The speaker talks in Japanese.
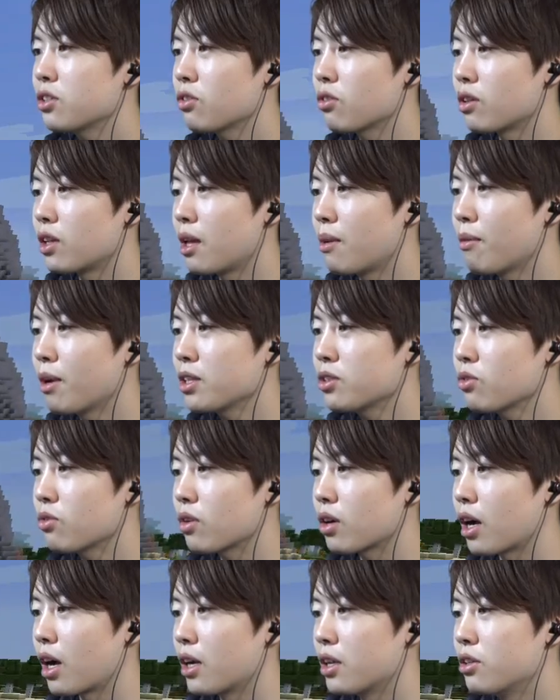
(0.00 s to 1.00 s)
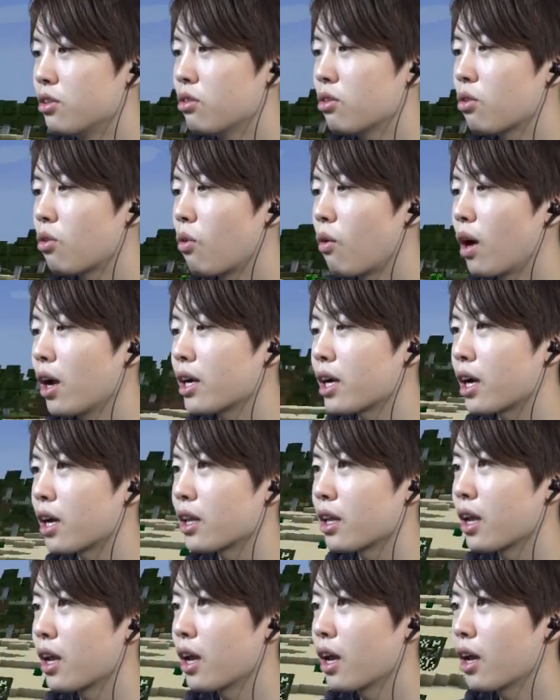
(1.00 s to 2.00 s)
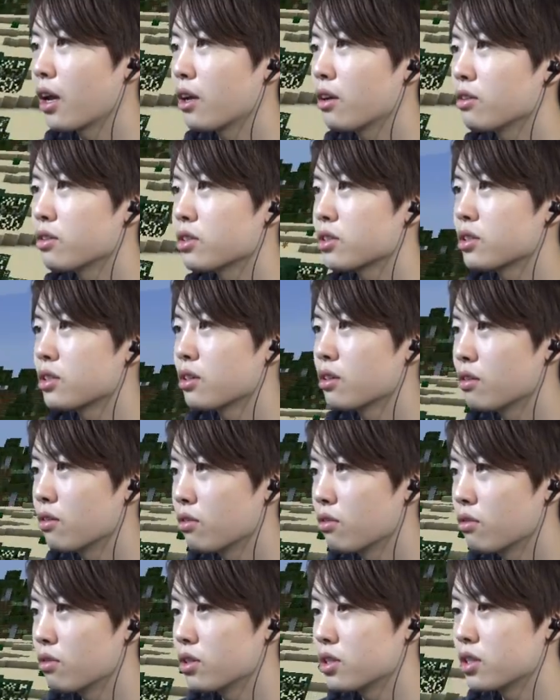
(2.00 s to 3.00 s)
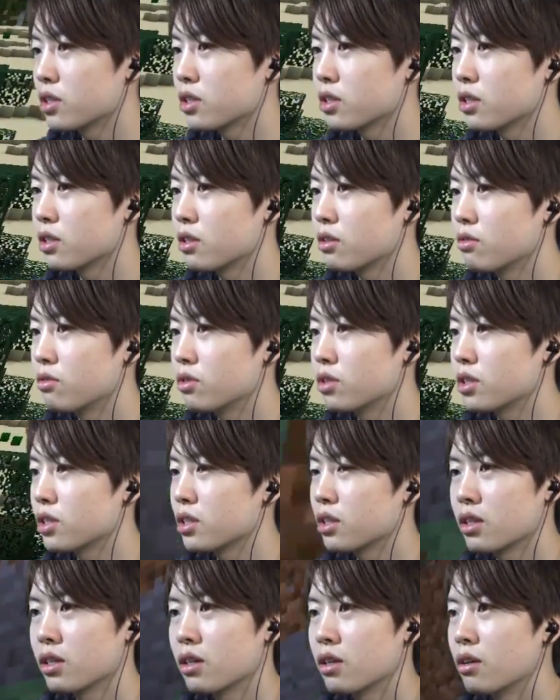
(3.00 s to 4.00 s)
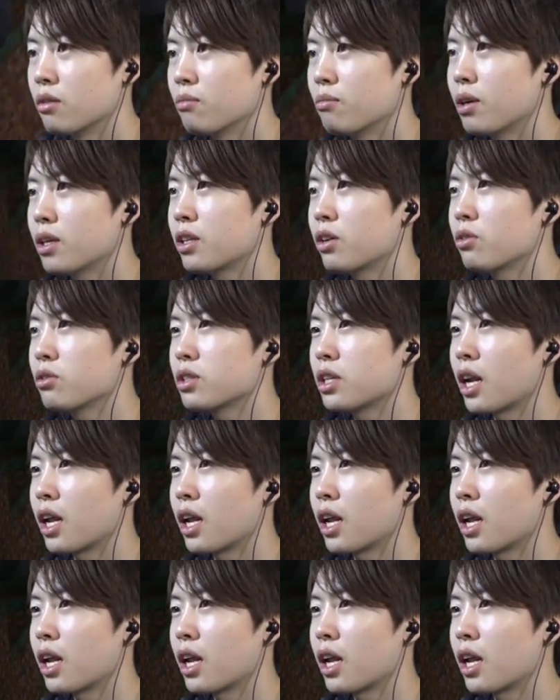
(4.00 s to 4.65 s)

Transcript: ちょっと寝ましょうか。夜怖いからね。よし、よし、よし。まだ夜